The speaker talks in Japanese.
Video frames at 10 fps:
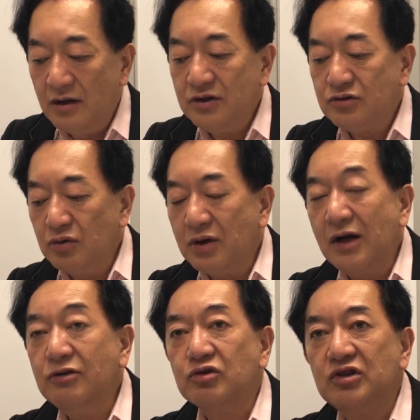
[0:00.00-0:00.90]
でその
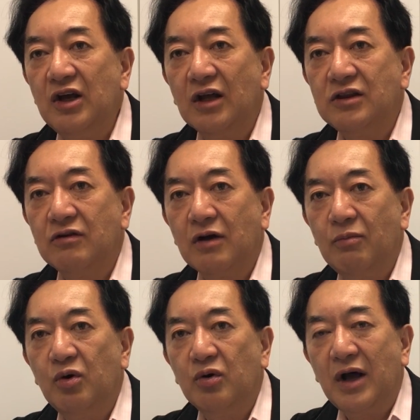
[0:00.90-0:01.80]
彼と知り合ったの
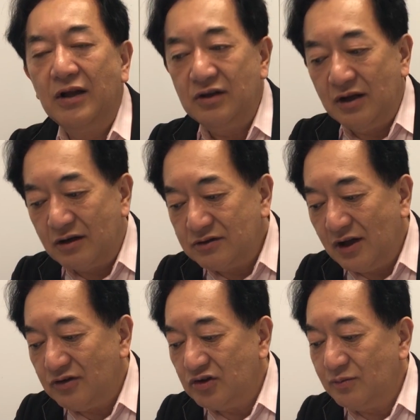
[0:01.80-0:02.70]
がもうがんで亡く
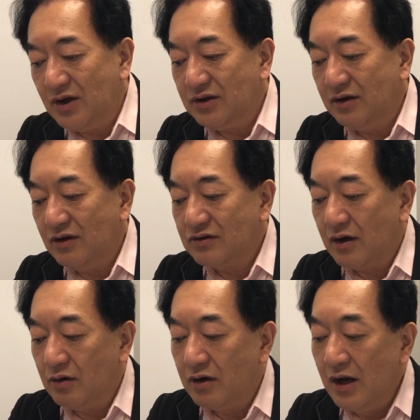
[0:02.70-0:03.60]
なってしまったんです
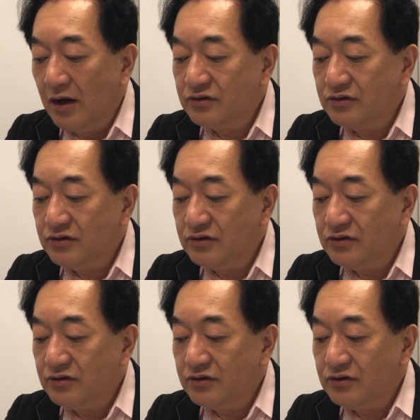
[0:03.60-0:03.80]
けど